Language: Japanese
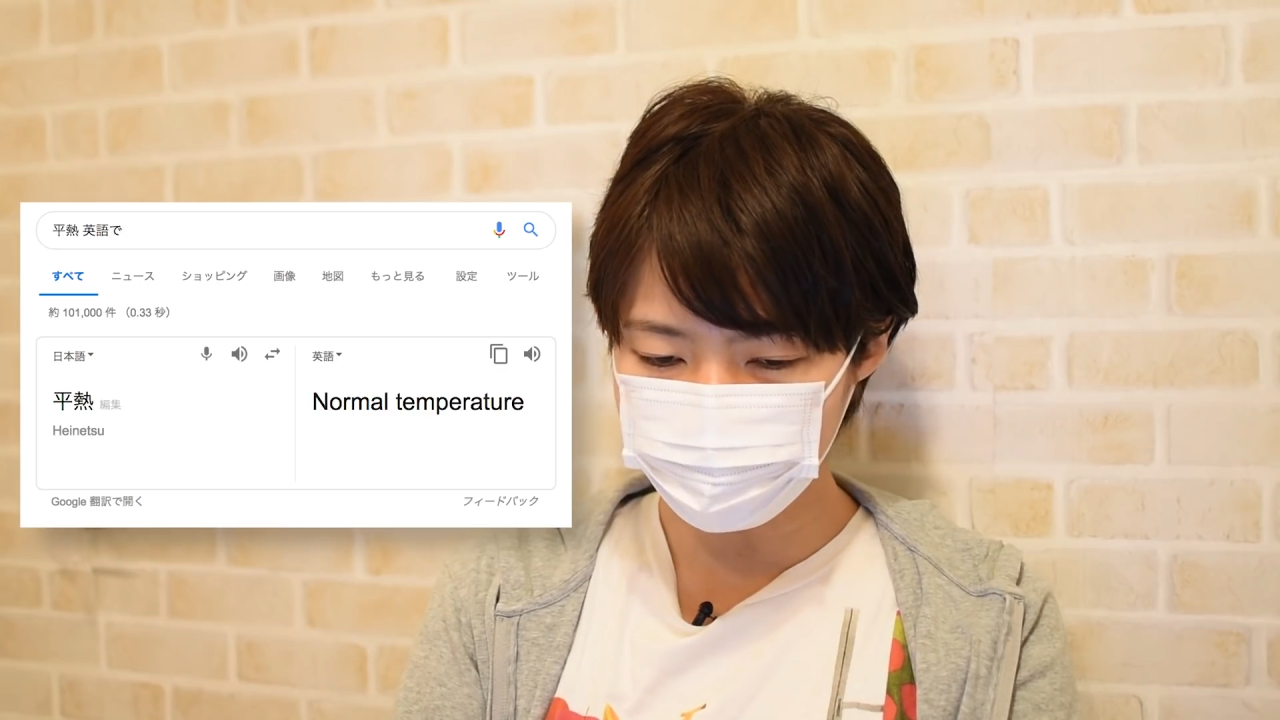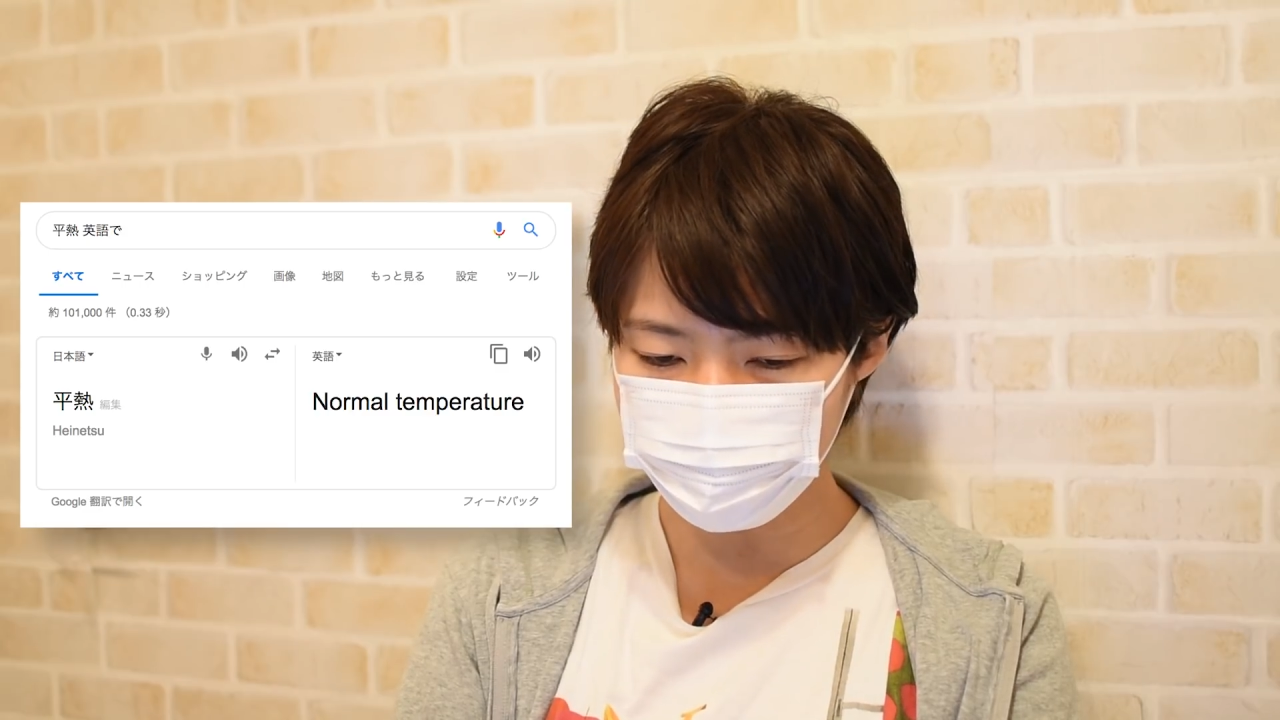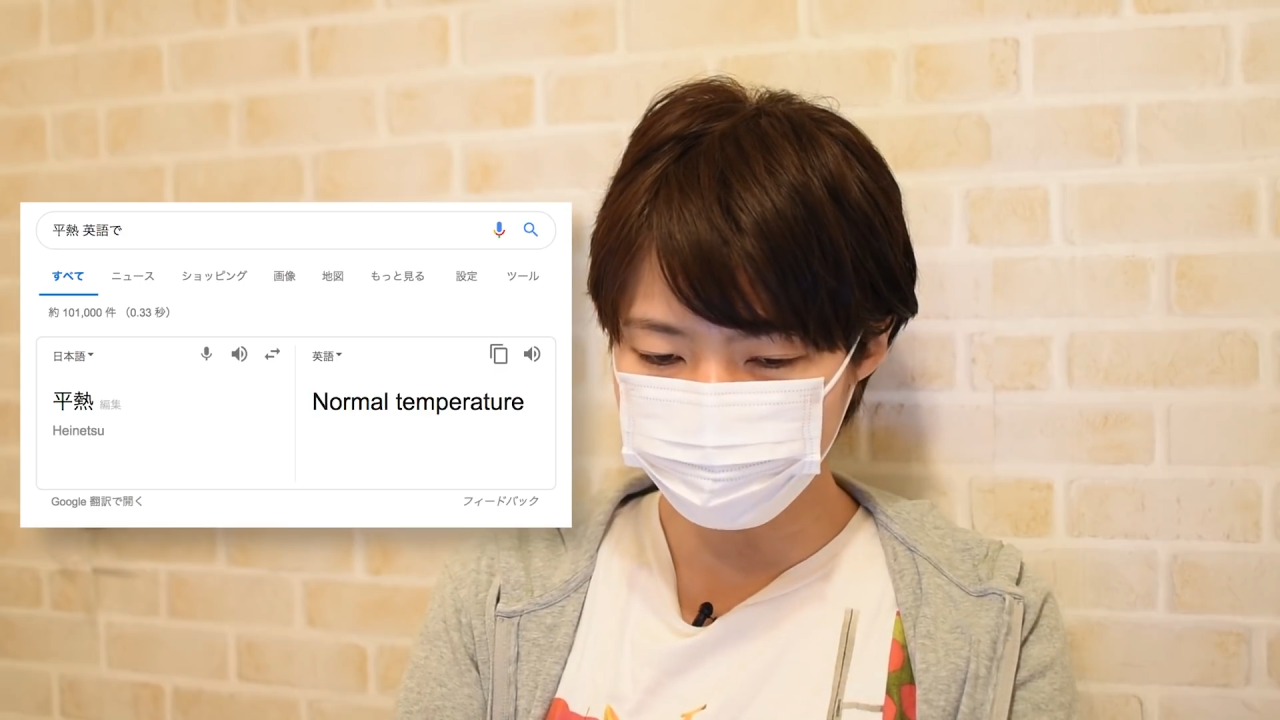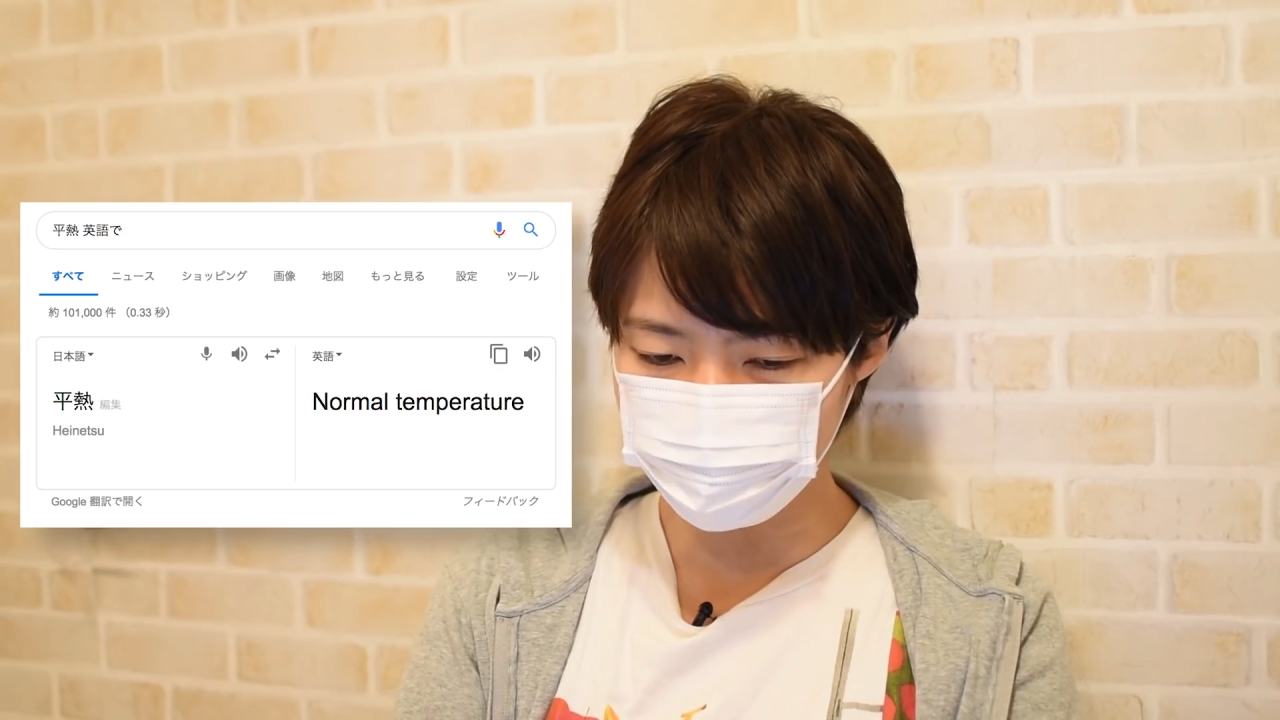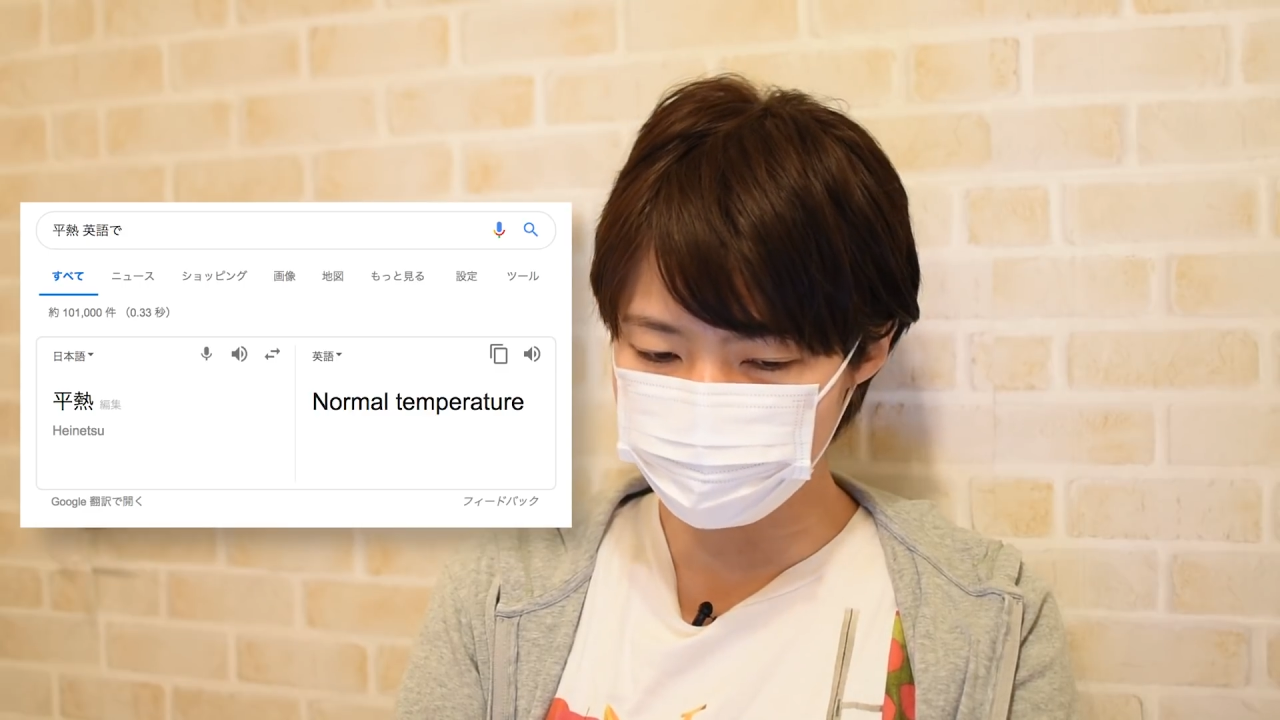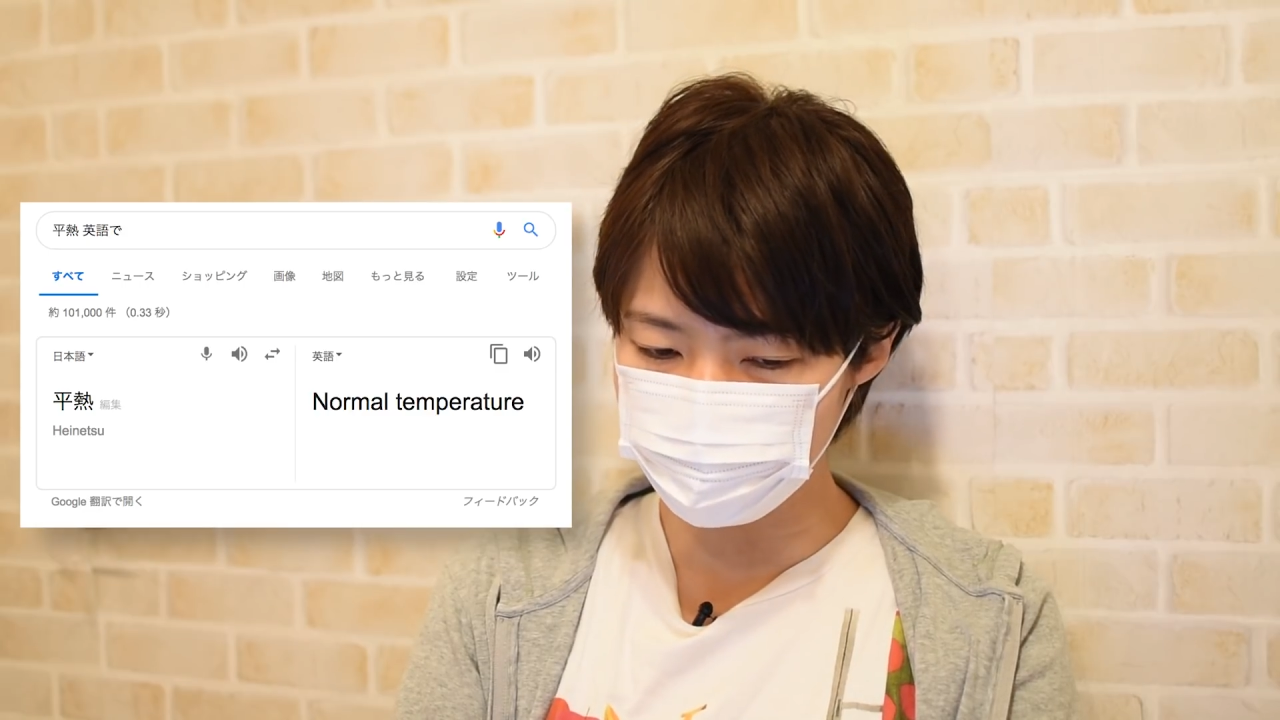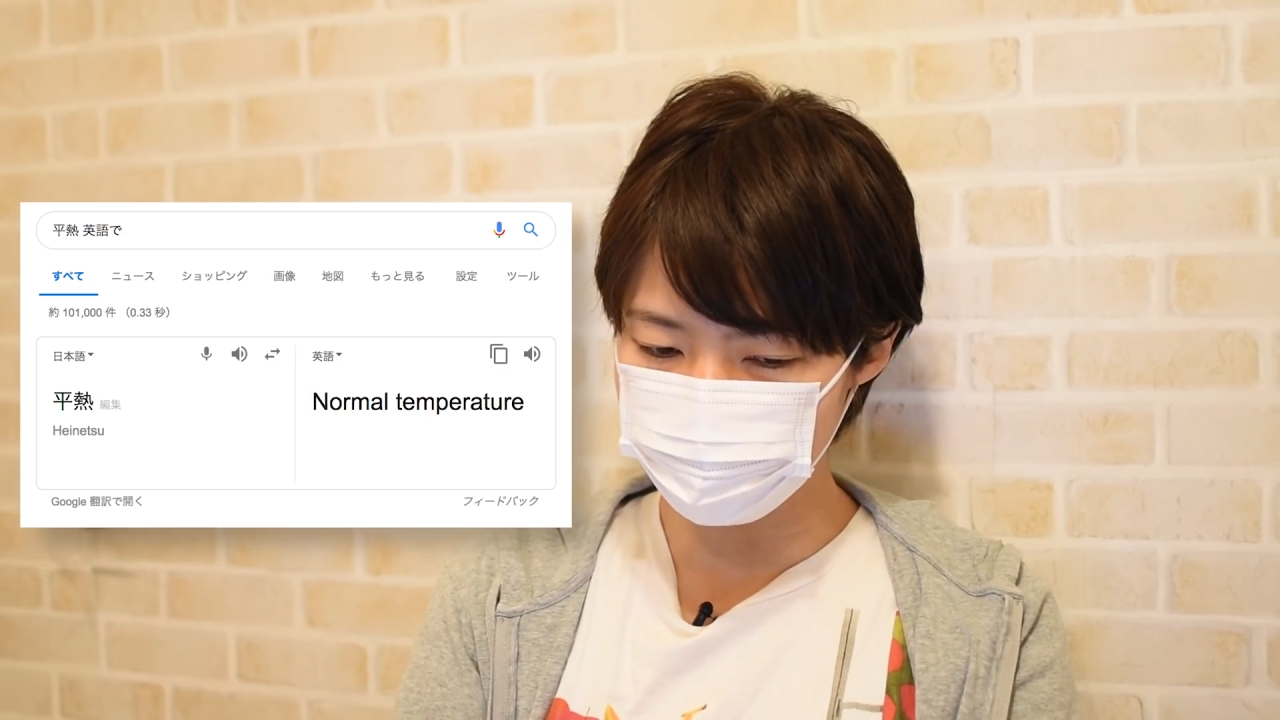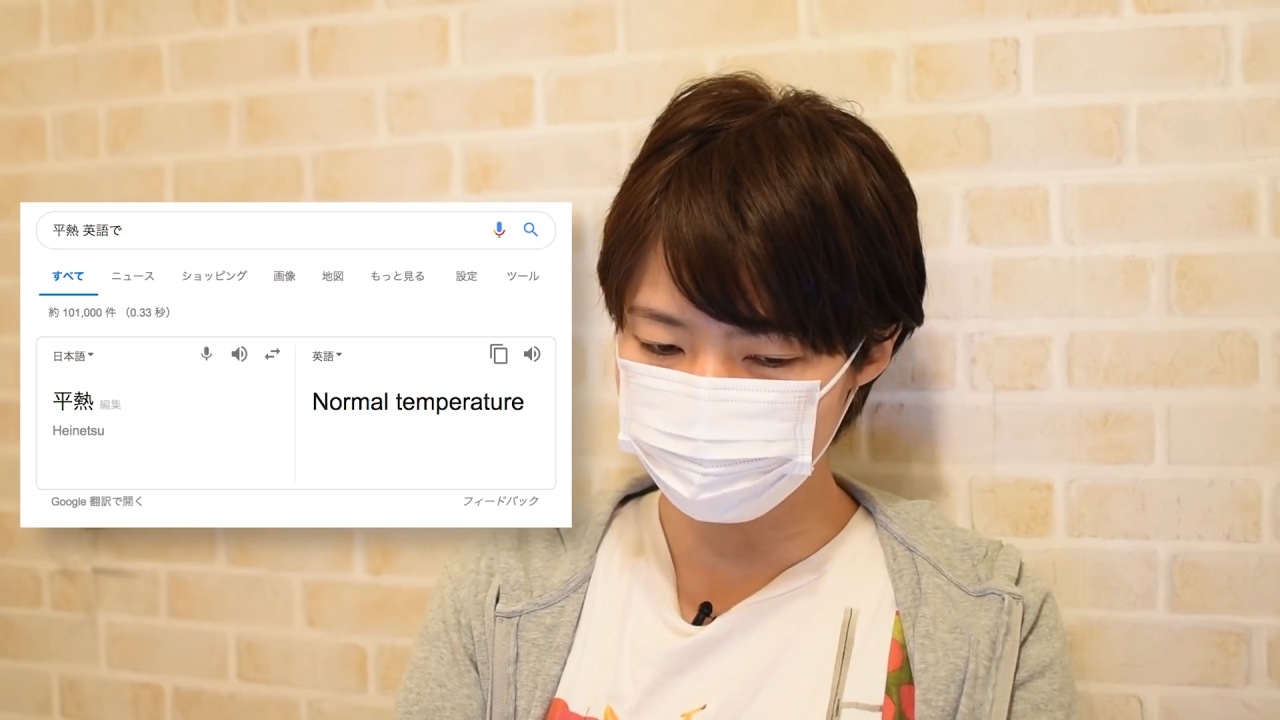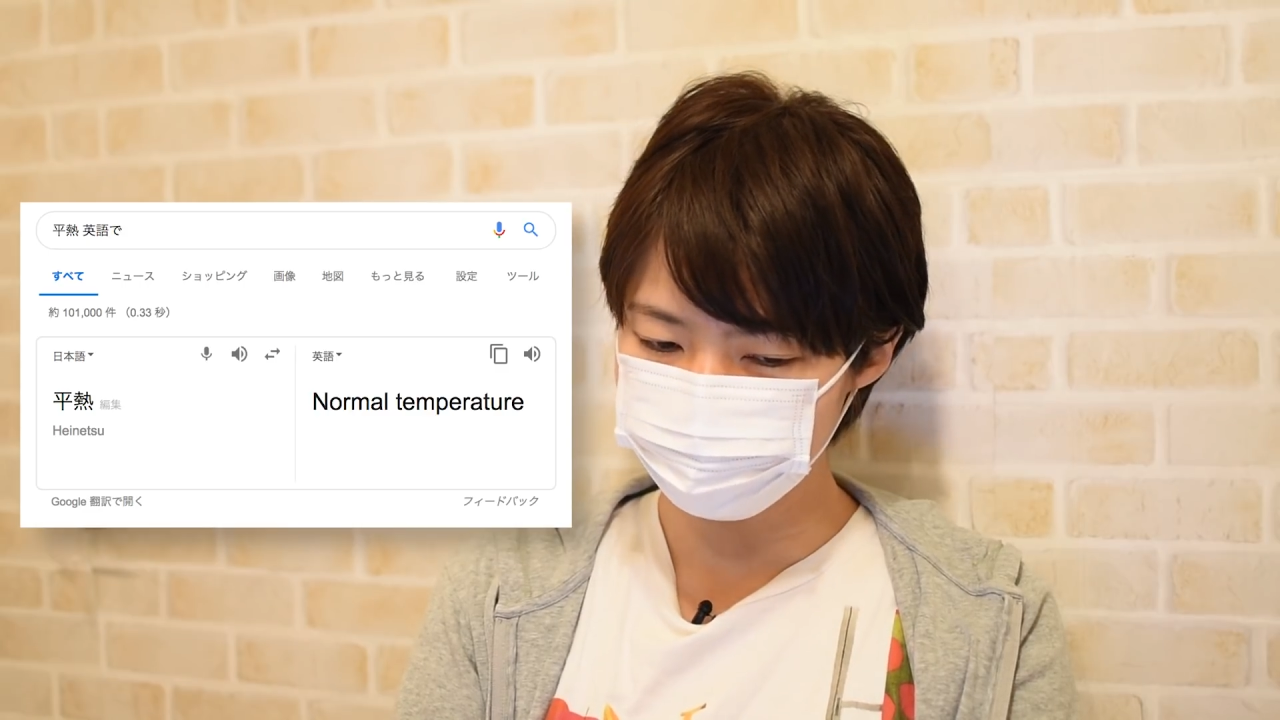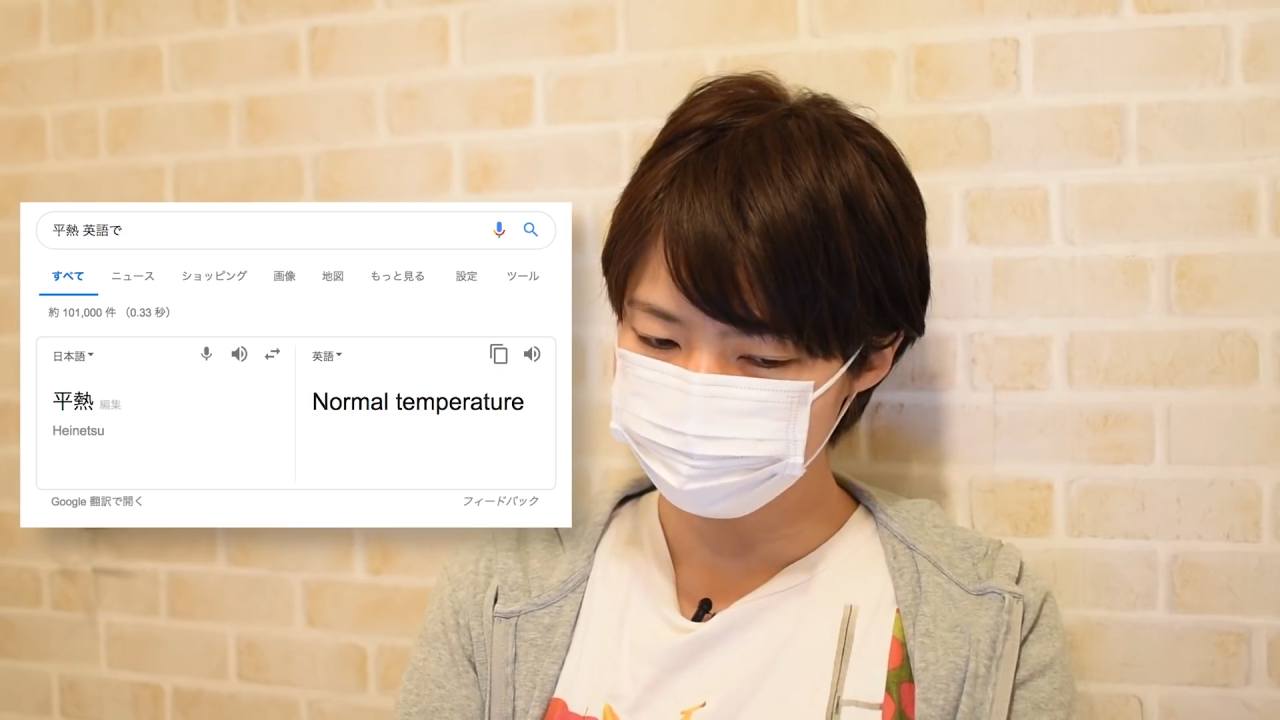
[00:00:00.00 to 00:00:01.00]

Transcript: temperature